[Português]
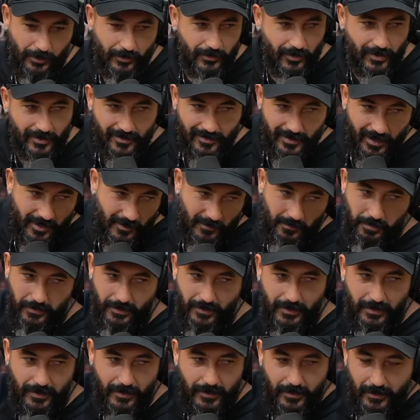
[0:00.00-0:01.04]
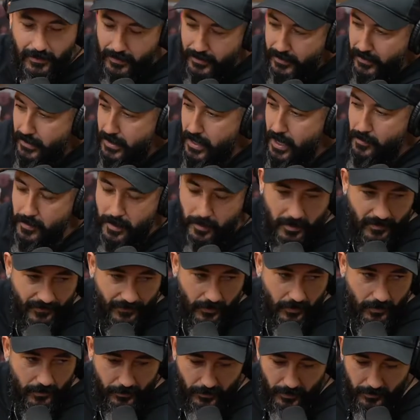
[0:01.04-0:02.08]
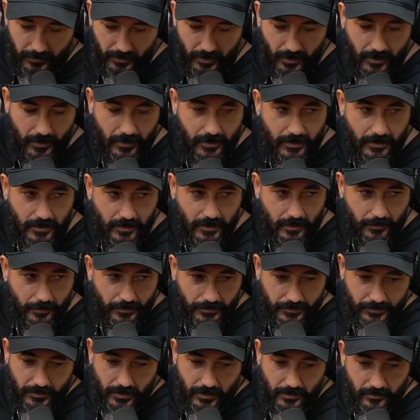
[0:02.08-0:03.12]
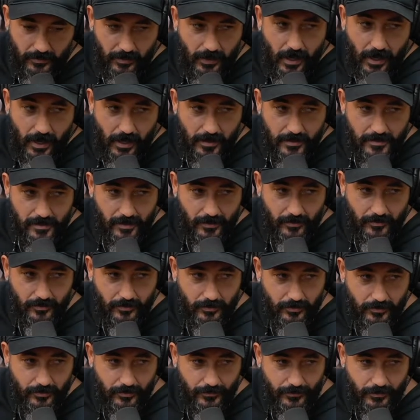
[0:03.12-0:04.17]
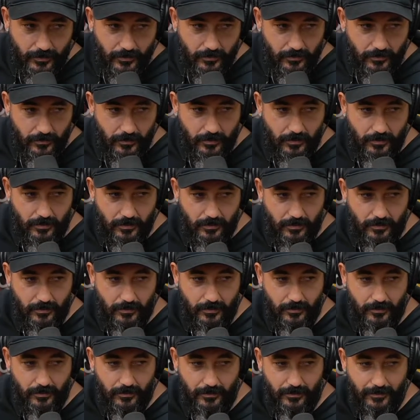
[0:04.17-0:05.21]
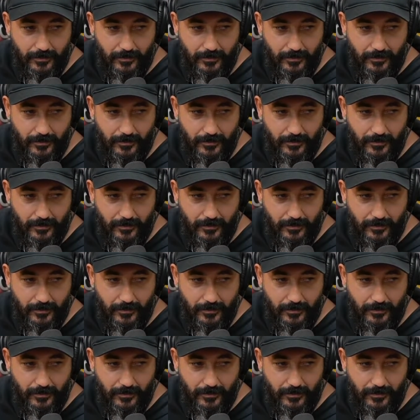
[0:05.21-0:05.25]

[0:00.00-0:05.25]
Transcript: Porra, 210 pila. A minha mãe falou, pô, me dá uma grana aqui pra ajudar no gás, na luz. Eu falei, ah.